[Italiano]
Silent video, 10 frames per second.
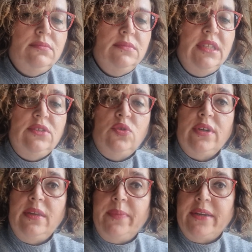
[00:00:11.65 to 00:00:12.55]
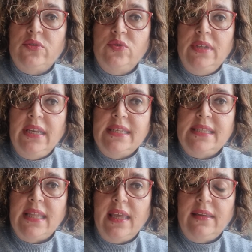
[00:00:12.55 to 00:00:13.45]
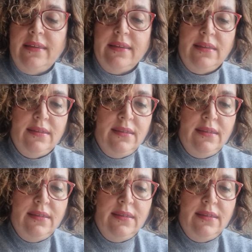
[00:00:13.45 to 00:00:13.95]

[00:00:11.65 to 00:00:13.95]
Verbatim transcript: detto il reparto delle isteriche.